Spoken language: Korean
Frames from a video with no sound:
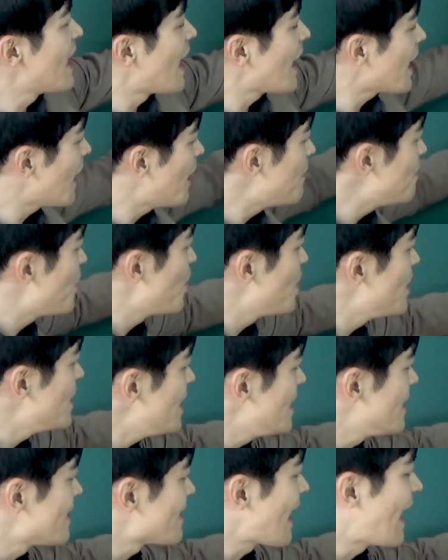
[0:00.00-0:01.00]
약한
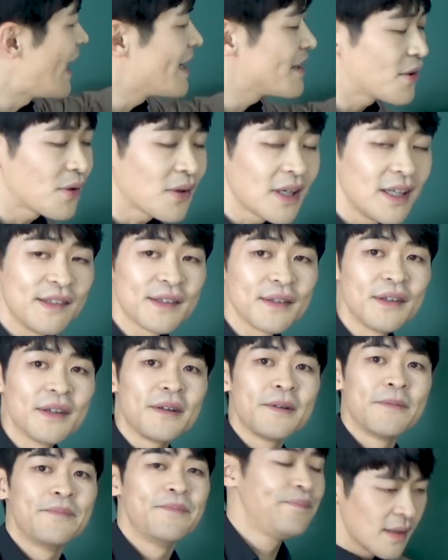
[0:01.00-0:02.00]
표현이 다 들어가 있어요.